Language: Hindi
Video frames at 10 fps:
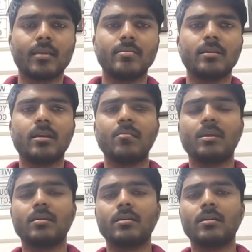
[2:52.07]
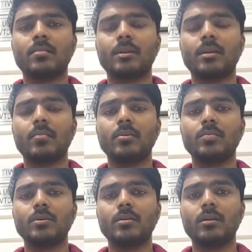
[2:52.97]
ऐसे काम करते रहना पड़ेगा
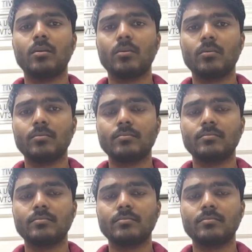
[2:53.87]
भोजपुरी वाले को